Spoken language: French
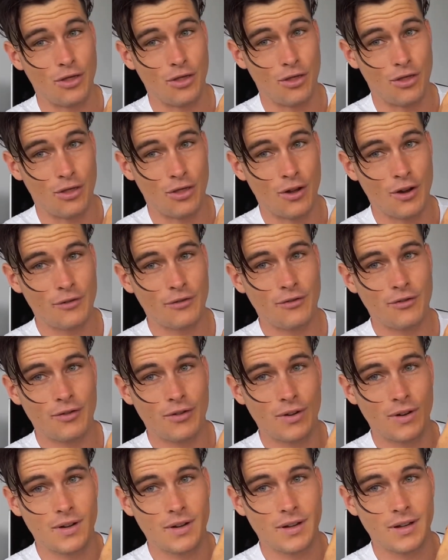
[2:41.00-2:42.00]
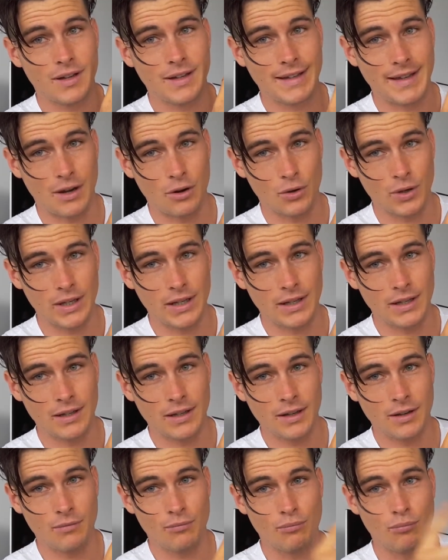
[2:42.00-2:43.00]
9 calories
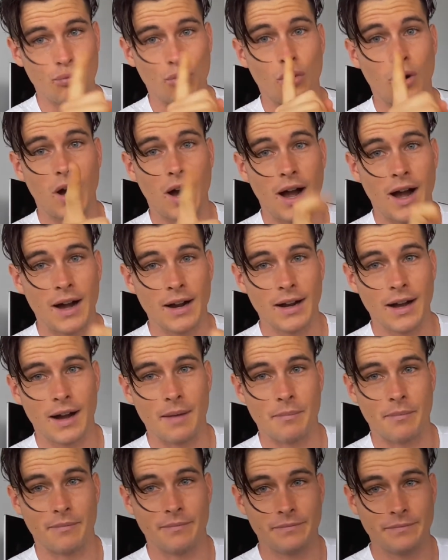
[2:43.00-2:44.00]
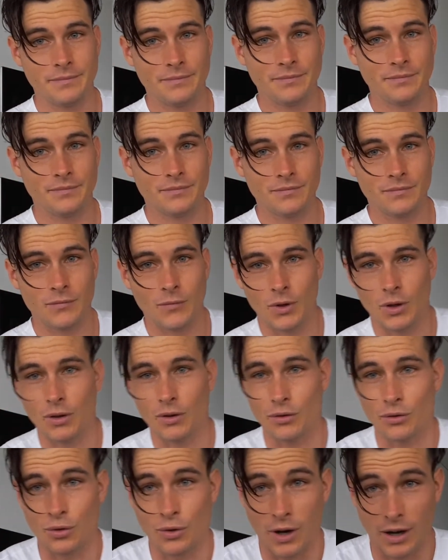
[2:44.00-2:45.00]
pour 1 gramme
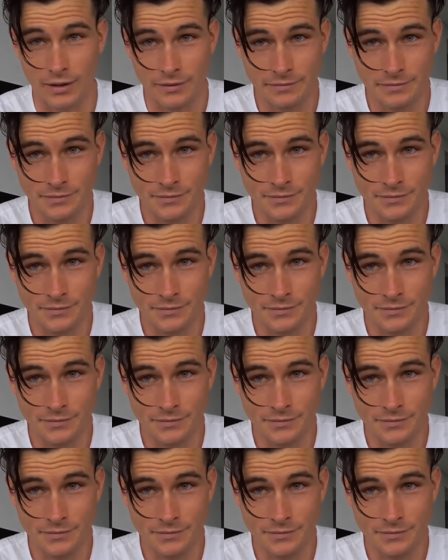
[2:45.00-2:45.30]
de gras.